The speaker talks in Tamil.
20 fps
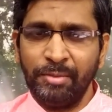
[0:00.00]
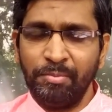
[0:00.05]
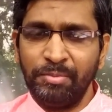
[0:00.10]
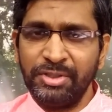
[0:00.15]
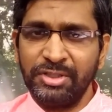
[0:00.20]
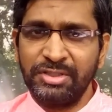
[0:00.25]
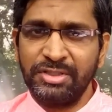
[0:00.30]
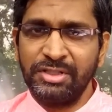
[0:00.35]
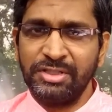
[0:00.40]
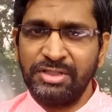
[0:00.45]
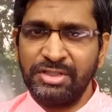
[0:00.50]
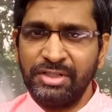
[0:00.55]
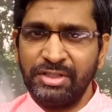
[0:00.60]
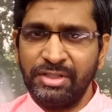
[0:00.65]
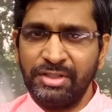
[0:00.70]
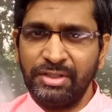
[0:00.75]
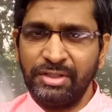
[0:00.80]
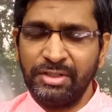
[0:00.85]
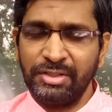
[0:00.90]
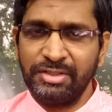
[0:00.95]
பிஸ்னஸை
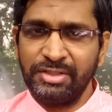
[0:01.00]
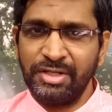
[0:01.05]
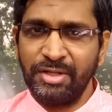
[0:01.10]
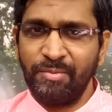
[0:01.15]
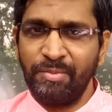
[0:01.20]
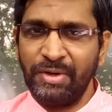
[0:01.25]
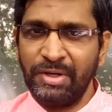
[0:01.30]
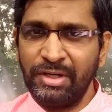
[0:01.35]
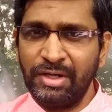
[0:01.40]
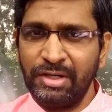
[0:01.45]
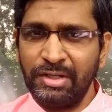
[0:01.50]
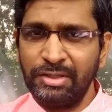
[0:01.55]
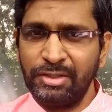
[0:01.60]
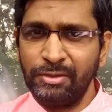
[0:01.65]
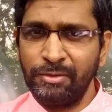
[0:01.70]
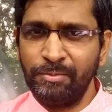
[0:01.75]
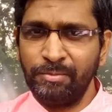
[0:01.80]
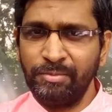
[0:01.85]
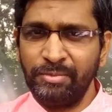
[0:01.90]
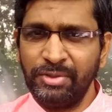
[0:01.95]
சிறப்பாக
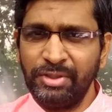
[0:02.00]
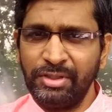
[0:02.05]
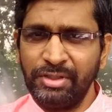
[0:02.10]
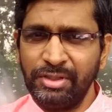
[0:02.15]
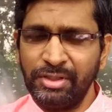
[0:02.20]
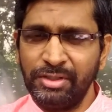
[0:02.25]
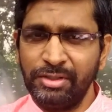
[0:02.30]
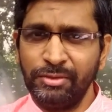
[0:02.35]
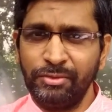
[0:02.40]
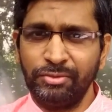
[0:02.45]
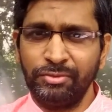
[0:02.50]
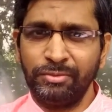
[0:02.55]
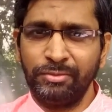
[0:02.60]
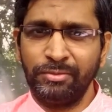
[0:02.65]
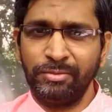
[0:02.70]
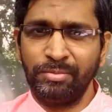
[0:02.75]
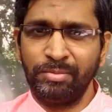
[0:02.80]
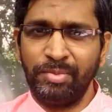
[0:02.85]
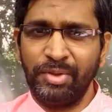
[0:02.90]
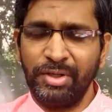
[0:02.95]
நடத்தணும் இது
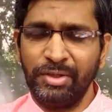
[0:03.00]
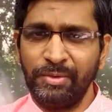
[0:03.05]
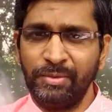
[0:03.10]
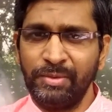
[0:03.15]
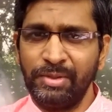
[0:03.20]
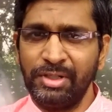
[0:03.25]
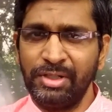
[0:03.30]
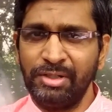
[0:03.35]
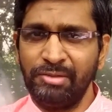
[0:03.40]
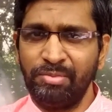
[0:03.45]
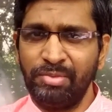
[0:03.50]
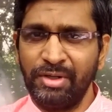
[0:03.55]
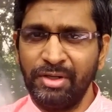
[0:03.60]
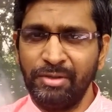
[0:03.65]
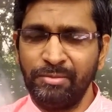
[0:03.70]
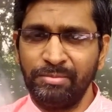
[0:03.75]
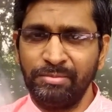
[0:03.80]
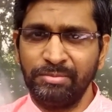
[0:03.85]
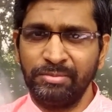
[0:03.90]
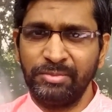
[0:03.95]
எதுக்கும் பணம் இல்லை
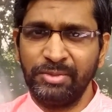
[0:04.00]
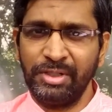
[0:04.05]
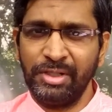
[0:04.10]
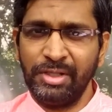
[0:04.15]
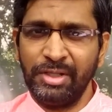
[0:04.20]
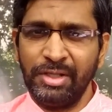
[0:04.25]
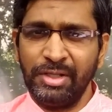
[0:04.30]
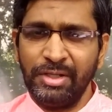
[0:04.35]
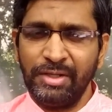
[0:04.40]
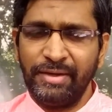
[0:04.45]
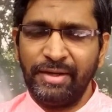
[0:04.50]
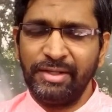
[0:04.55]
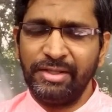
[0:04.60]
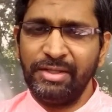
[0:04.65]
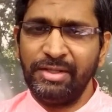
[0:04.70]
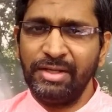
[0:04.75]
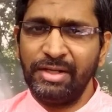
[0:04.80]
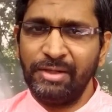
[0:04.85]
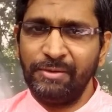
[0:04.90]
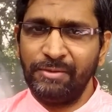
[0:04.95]
பணம்
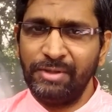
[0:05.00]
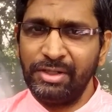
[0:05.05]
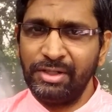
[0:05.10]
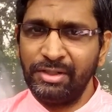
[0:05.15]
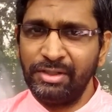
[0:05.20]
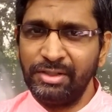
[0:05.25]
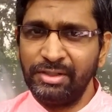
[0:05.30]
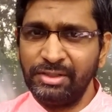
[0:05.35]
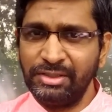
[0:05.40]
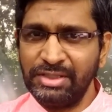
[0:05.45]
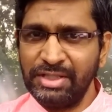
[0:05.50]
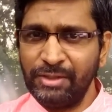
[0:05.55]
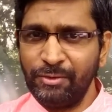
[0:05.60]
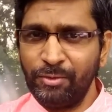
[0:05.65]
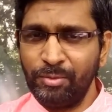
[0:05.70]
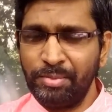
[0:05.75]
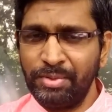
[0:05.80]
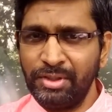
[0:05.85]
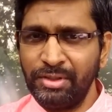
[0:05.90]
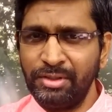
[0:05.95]
அதிக அளவில் எனக்கு
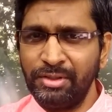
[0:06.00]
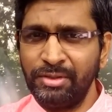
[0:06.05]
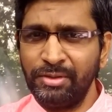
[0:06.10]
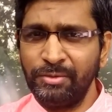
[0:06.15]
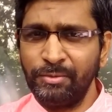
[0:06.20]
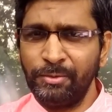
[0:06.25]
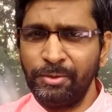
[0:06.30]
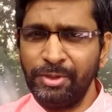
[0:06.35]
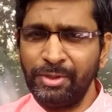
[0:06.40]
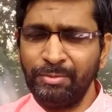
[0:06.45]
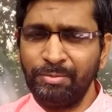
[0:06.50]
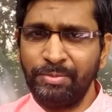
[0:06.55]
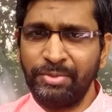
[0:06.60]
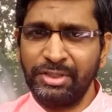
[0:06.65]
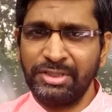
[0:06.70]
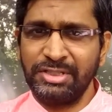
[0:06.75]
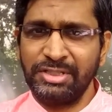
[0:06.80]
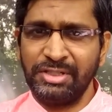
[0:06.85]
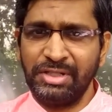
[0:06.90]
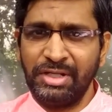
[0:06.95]
தேவைப்படுது ஒரே
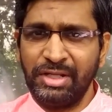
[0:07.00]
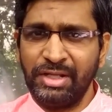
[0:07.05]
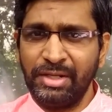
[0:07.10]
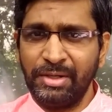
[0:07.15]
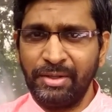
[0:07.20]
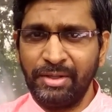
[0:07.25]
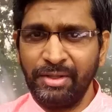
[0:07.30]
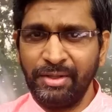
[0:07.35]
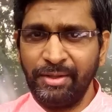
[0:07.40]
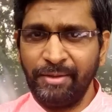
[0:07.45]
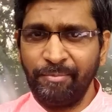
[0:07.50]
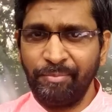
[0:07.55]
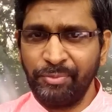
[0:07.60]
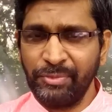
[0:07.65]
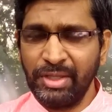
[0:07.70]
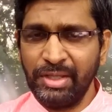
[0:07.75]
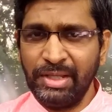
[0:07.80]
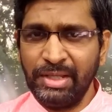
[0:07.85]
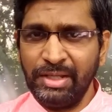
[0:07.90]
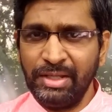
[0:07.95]
பிரச்சனையாக இருக்குங்க
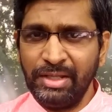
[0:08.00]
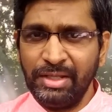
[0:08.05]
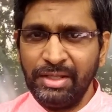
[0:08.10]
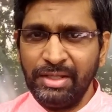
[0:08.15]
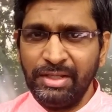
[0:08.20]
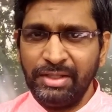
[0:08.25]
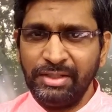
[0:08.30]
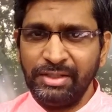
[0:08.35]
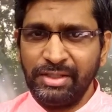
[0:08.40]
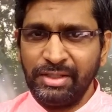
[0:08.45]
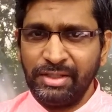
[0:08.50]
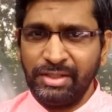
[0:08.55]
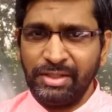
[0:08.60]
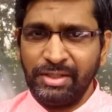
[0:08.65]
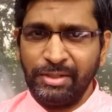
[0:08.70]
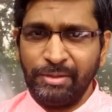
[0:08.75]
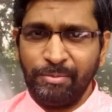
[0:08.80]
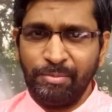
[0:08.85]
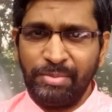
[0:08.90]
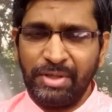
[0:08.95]
இந்த
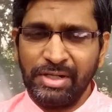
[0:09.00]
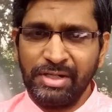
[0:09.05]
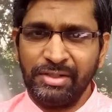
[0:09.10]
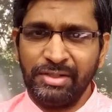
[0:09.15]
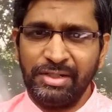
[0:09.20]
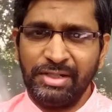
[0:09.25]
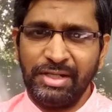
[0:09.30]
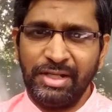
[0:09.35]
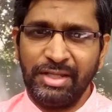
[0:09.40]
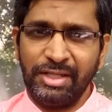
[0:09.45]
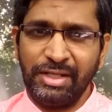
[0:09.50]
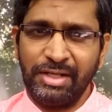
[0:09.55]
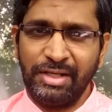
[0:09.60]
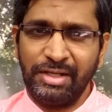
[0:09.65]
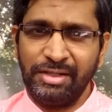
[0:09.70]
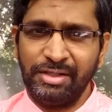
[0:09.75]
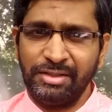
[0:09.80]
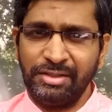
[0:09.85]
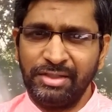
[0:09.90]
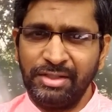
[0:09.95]
பணம் இல்லாத
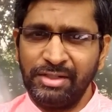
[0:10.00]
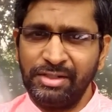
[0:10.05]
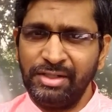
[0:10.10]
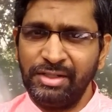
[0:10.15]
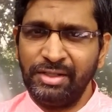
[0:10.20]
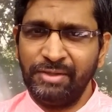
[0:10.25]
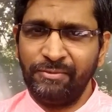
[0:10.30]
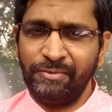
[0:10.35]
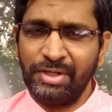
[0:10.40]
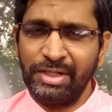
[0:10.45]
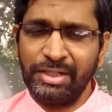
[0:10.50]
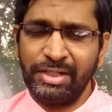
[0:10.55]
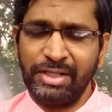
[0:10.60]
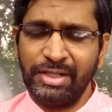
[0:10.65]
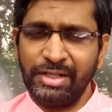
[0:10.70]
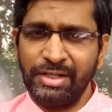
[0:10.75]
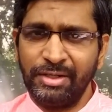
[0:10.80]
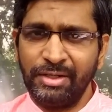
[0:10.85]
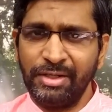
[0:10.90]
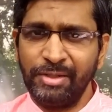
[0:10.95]
காரணத்தினால என்
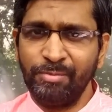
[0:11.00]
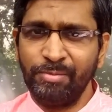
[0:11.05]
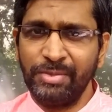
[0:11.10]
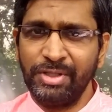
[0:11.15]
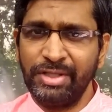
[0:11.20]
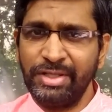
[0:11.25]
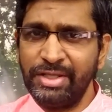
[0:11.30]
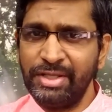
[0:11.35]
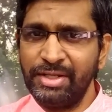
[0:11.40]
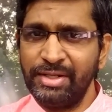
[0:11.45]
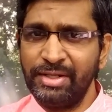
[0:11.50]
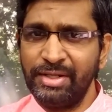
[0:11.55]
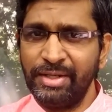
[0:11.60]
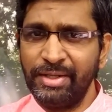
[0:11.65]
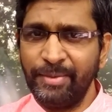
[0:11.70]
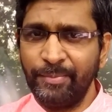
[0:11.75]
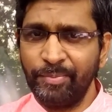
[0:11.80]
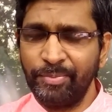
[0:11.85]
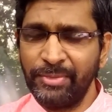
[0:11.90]
வாழ்க்கையில் நிம்மதியே இல்லை